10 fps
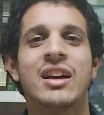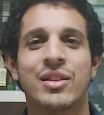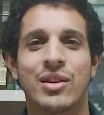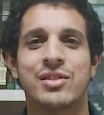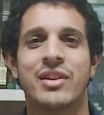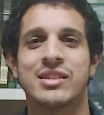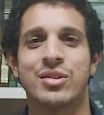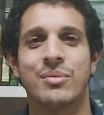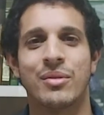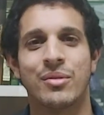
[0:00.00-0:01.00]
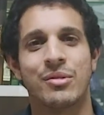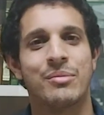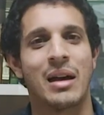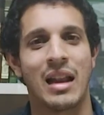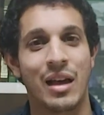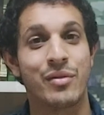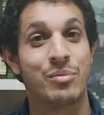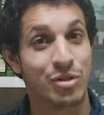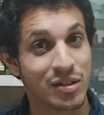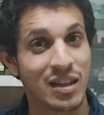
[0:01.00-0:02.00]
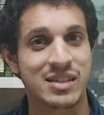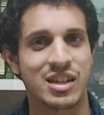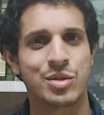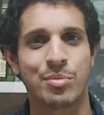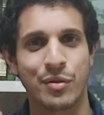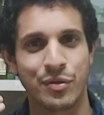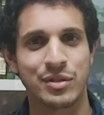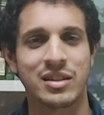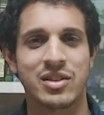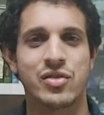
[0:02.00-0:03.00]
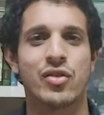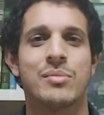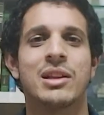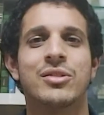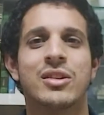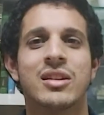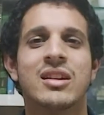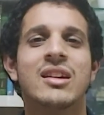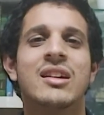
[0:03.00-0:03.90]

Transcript: Então a gente vai ser uma live muito interessante, profunda, transformadora.